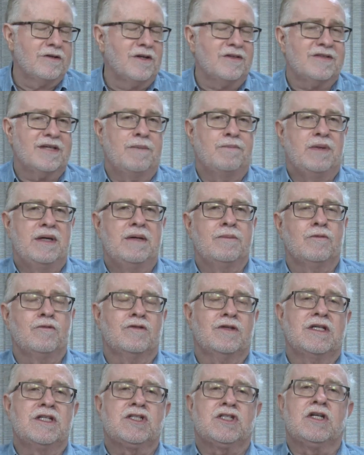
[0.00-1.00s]
E nós
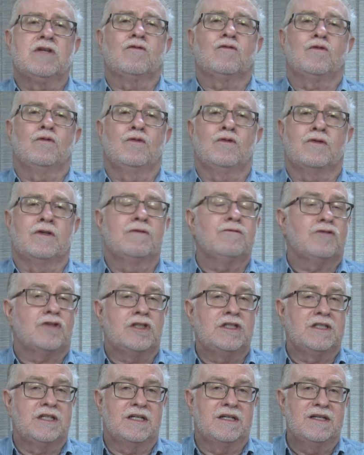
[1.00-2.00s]
sabemos que Jesus não
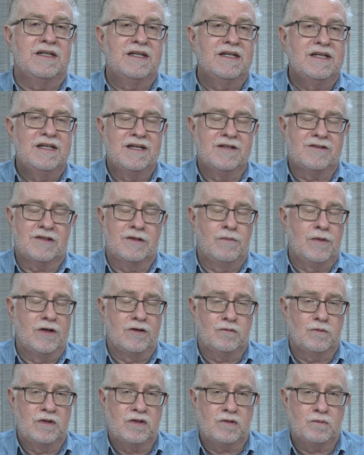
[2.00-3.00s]
tinha esse
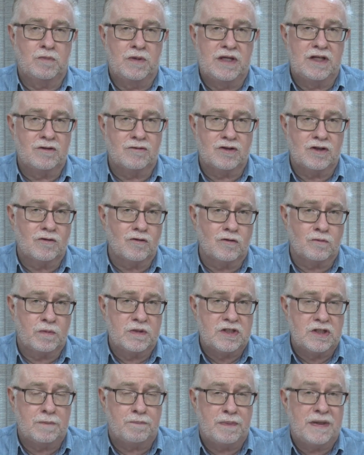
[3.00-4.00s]
mesmo espírito. Jesus
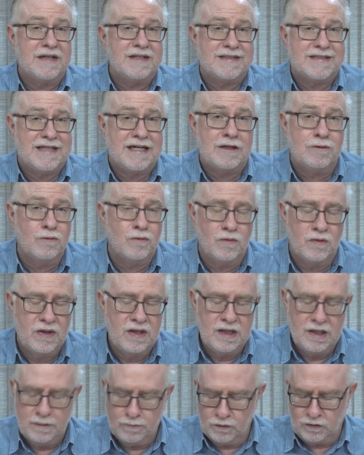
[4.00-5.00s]
pedia perdão
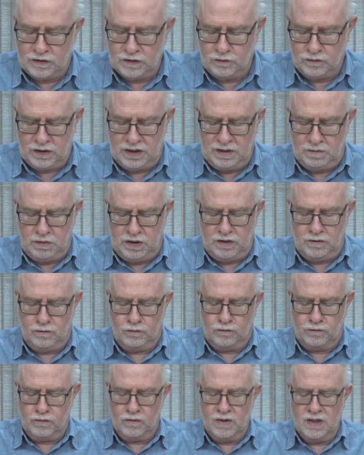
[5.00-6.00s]
para os seus
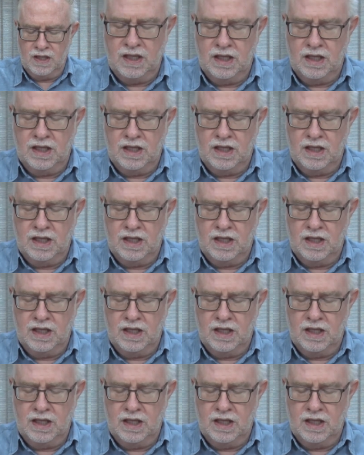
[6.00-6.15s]
inimigos.